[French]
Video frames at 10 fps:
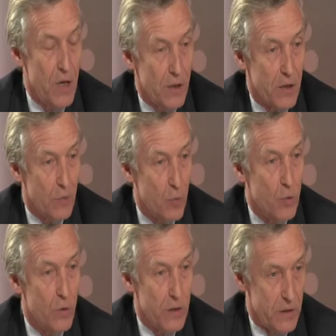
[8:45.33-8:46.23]
il y en a
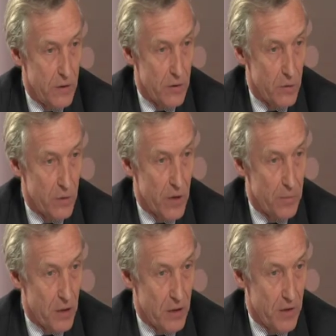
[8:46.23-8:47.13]
beaucoup qui euh, font très
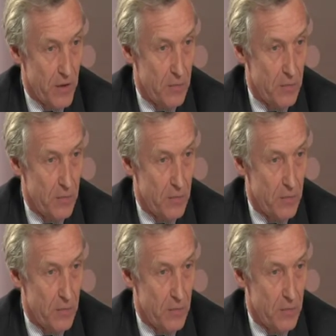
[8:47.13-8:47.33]
bien leur travail,